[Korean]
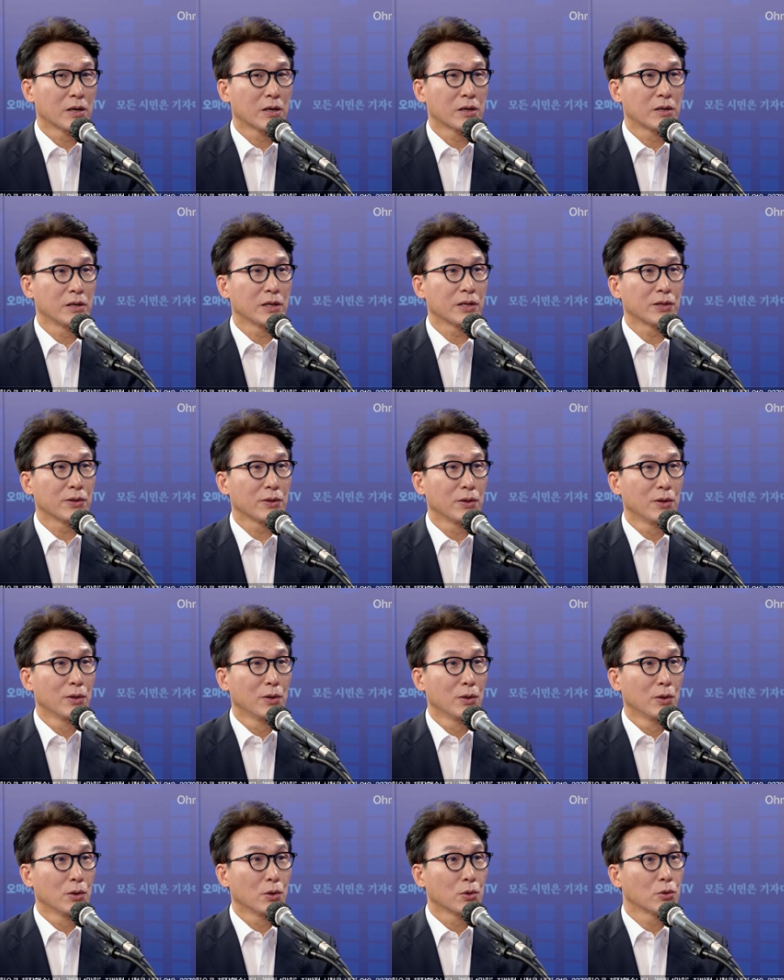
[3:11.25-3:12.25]
아주 그런
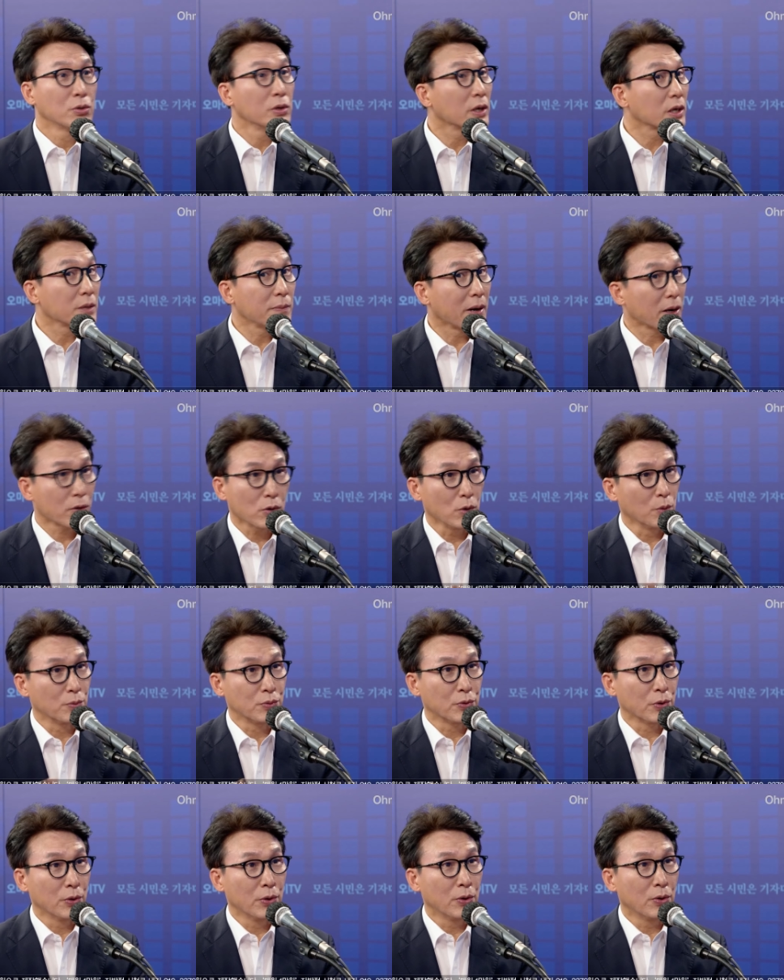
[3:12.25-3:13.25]
얘기 이렇게 그 얘기밖에
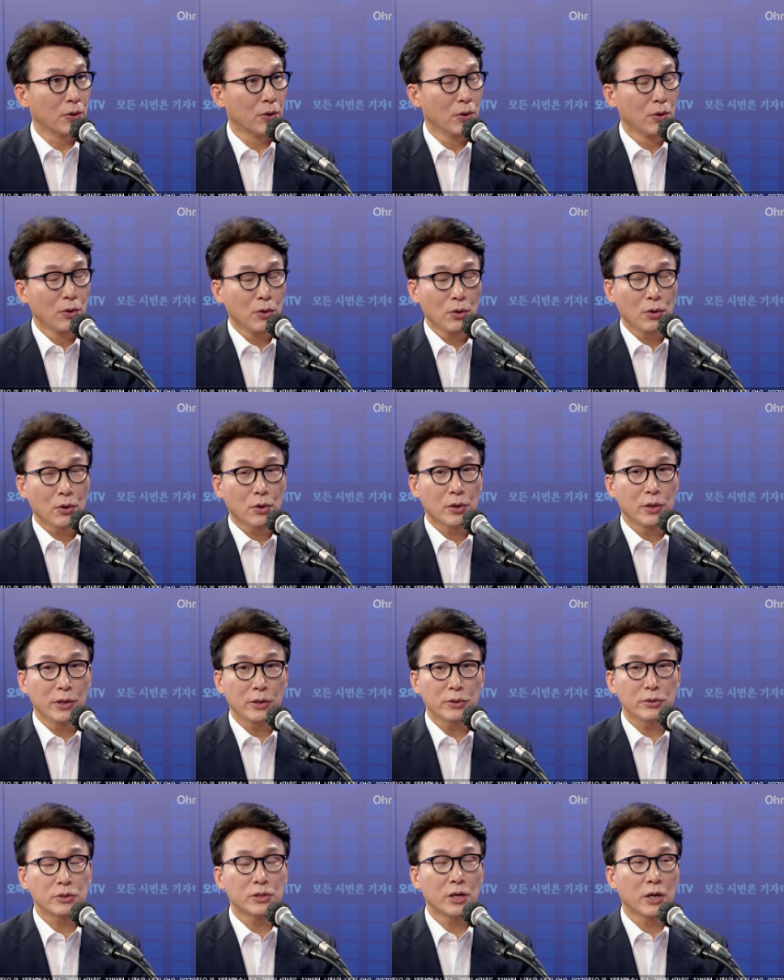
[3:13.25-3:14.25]
없어요. 예.
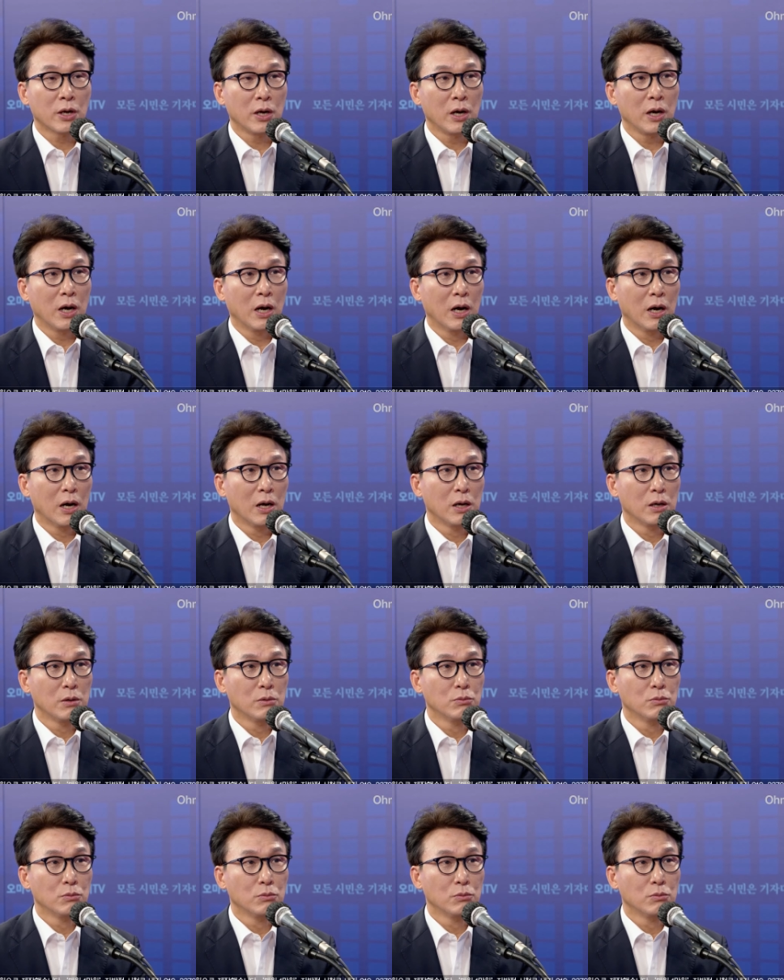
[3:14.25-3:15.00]
그래서 제가